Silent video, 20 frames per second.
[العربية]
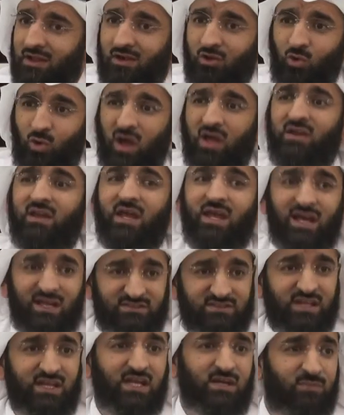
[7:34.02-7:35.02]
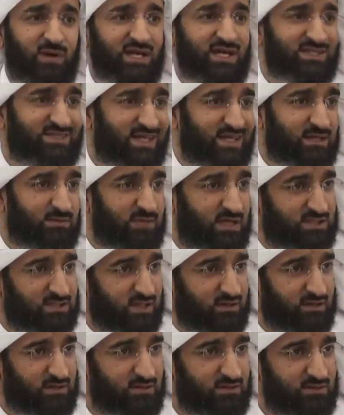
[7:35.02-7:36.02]
وان يعتريه ما يعتري
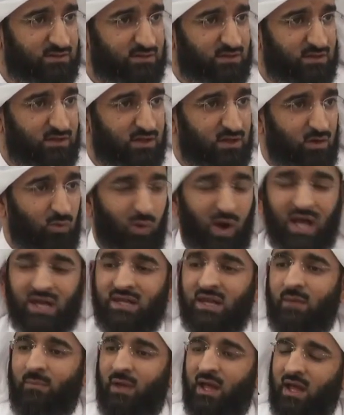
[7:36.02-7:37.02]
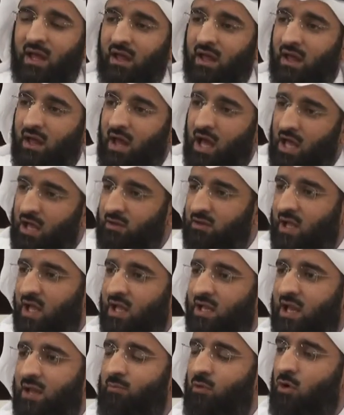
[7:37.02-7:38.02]
البشر وانما
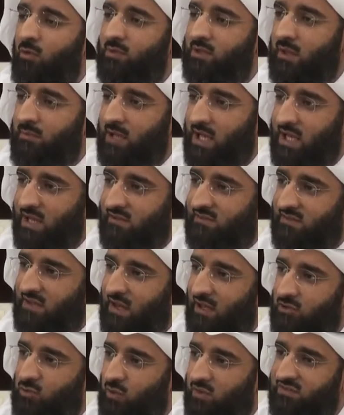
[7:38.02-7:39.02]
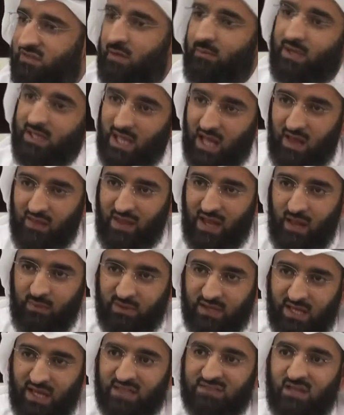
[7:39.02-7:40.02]
علمهم النبي عليه الصلاه والسلام ان هذا
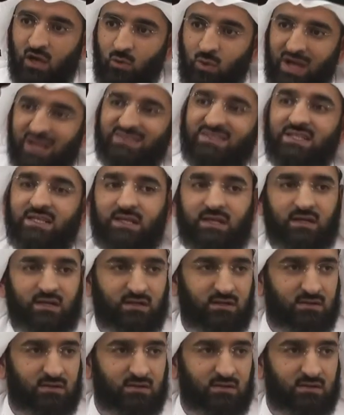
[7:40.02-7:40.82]
الامر خطا وخطير